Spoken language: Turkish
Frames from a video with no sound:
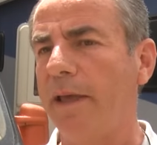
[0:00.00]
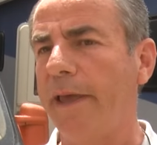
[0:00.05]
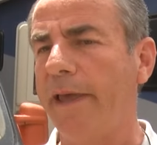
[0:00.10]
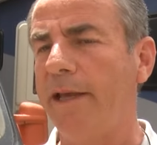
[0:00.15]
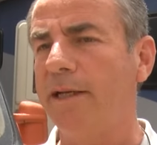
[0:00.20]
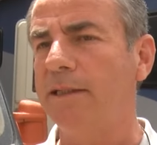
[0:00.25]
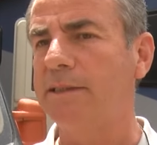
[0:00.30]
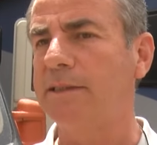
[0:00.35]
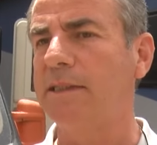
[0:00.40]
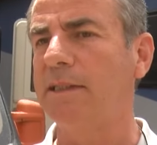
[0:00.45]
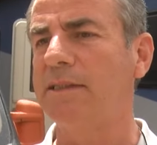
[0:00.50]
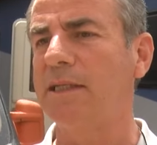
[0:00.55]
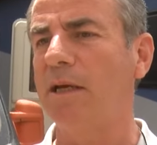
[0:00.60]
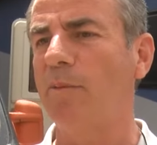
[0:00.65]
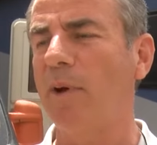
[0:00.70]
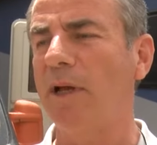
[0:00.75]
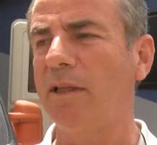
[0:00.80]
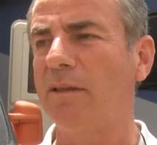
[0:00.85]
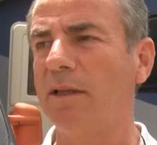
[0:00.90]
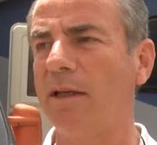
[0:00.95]
En kısa
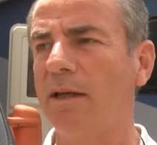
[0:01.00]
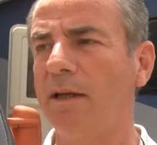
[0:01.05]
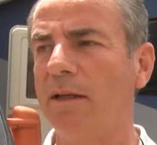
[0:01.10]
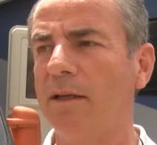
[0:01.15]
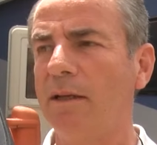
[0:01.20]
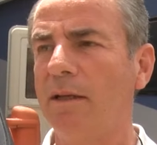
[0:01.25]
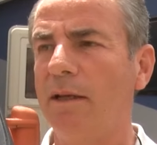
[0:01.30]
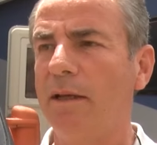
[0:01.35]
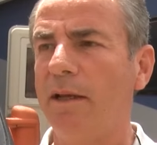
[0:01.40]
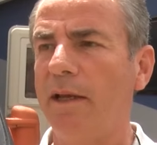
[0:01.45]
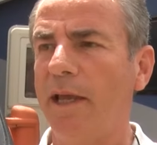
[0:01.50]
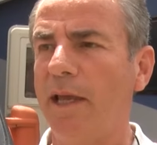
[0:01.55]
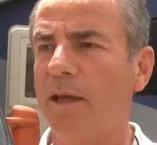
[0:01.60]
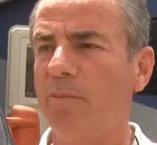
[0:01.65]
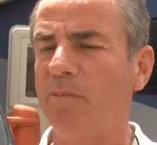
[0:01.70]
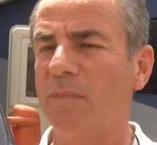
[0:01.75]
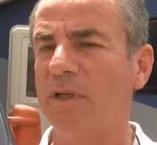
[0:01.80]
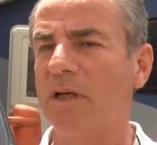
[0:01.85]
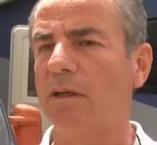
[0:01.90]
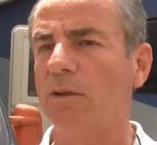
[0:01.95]
zamanda
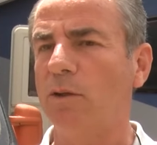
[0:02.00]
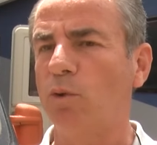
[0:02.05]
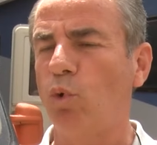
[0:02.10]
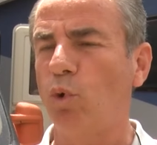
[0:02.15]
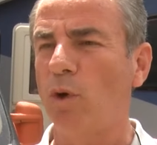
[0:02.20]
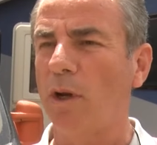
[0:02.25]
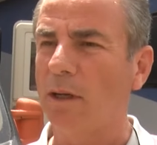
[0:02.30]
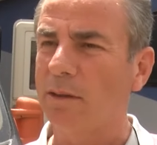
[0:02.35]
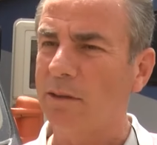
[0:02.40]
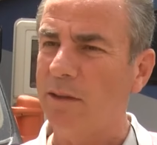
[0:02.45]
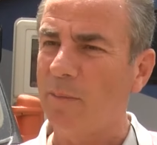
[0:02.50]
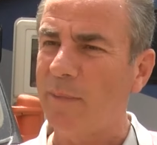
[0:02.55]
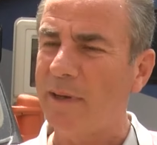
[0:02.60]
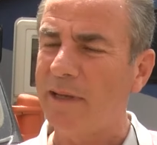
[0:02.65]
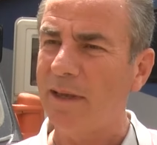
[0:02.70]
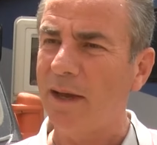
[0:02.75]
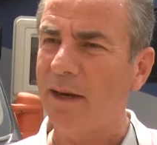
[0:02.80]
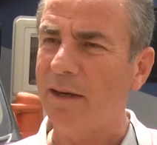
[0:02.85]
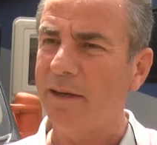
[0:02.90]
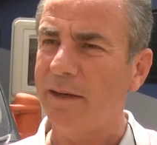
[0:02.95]
hem konaklama
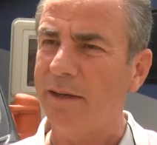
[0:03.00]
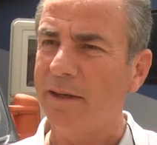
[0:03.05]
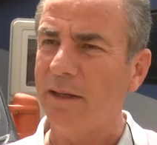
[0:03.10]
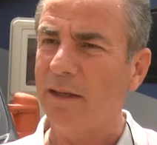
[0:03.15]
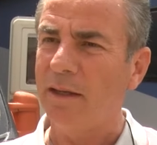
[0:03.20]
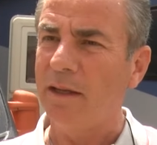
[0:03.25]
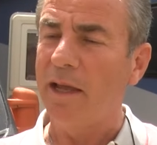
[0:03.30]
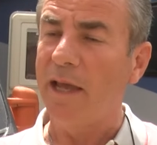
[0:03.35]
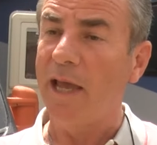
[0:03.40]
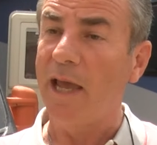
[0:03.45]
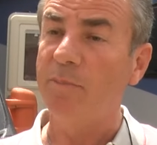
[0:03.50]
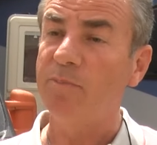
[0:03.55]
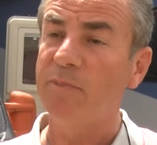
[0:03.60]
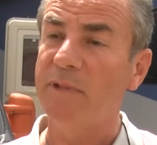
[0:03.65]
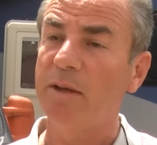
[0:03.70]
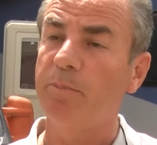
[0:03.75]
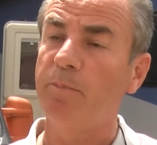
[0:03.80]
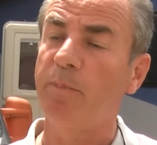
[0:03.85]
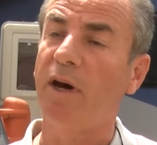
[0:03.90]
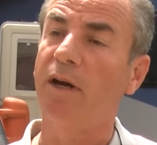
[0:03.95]
yerleri hem
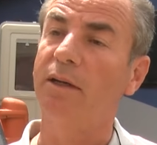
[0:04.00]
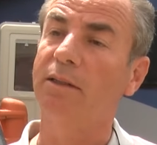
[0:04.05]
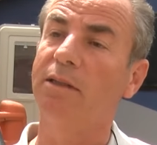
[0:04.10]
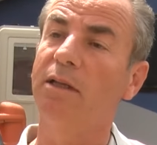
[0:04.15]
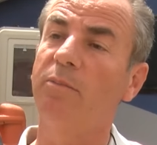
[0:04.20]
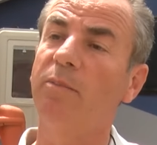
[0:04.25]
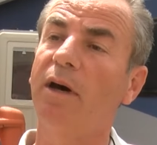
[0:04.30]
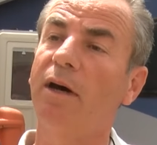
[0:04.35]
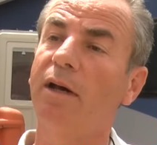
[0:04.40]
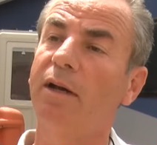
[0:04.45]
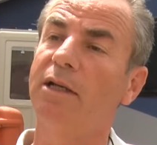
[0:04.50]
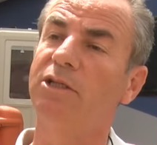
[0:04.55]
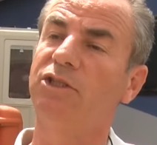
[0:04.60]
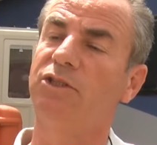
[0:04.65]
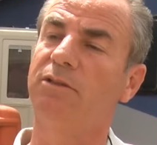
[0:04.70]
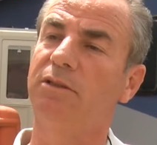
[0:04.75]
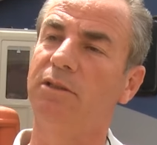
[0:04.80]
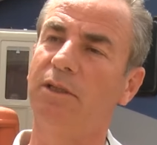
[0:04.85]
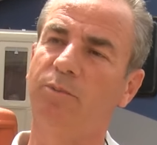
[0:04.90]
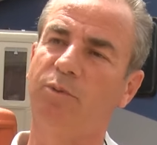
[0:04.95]
de parklama
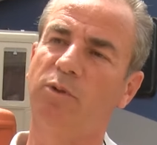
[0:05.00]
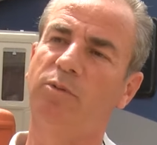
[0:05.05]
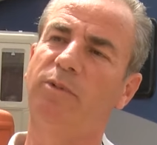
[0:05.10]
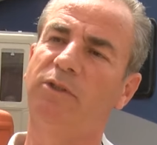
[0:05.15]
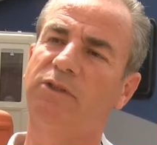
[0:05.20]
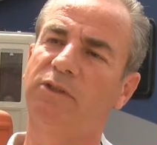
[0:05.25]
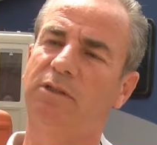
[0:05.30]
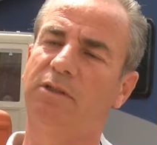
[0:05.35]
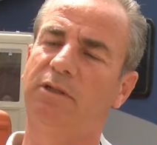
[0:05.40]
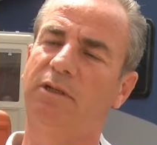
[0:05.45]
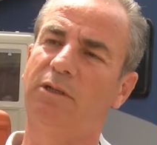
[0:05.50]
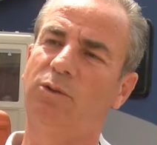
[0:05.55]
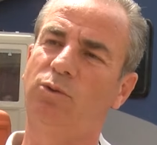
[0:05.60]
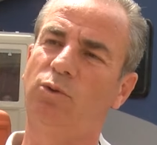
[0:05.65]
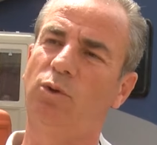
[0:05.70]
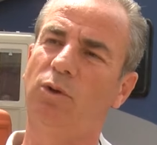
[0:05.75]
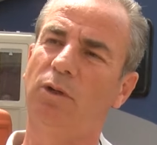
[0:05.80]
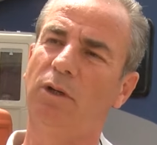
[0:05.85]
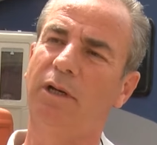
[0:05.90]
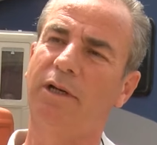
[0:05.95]
araçları yapılması
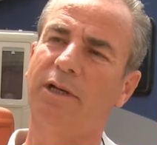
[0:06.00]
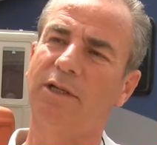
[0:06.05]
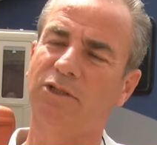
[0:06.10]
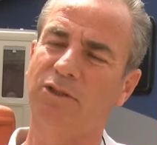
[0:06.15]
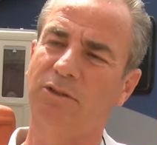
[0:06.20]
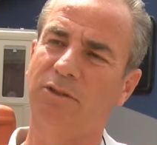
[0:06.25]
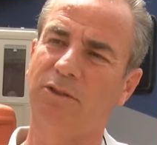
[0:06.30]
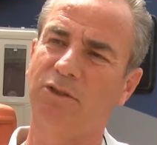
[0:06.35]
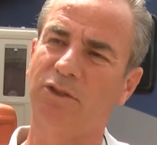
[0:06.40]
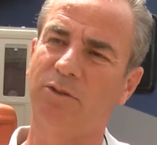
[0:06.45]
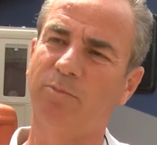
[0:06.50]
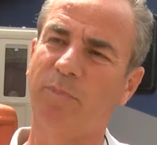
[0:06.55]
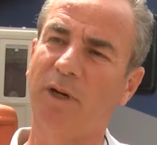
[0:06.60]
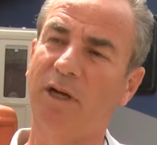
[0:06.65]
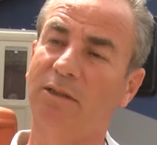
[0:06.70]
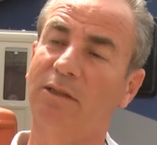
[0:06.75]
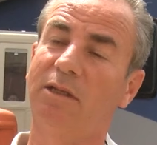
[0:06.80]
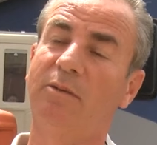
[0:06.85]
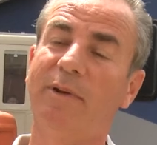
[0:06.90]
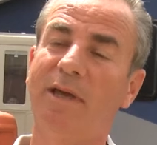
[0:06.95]
gerekiyor. Araçlar için
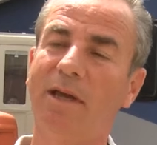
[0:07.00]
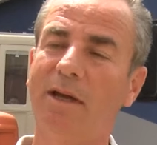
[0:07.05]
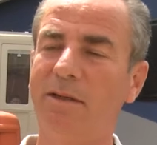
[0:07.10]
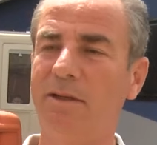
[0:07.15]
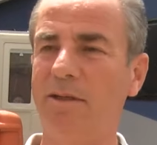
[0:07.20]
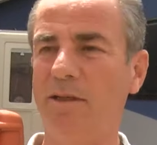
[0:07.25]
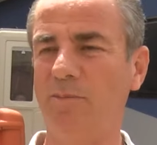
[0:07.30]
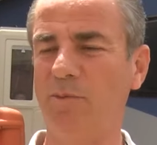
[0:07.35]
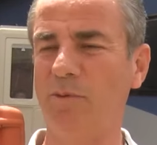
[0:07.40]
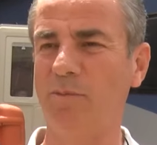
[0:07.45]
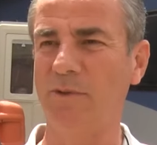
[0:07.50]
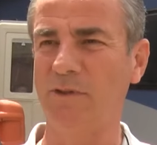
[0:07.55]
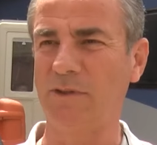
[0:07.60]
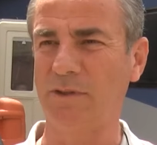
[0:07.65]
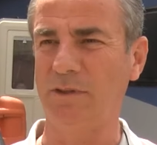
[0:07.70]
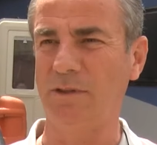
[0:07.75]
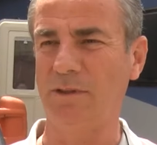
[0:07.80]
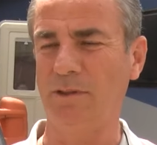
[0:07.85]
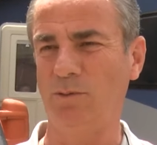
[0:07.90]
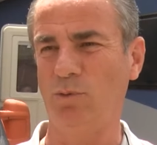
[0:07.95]
parklama yerleri
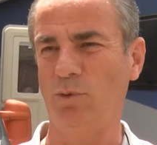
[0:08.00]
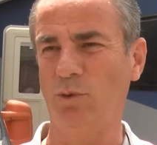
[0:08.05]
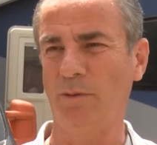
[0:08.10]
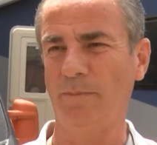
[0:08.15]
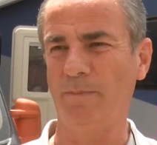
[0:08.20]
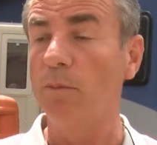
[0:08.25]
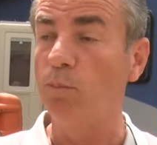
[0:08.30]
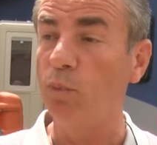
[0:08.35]
yapılması gerekiyor.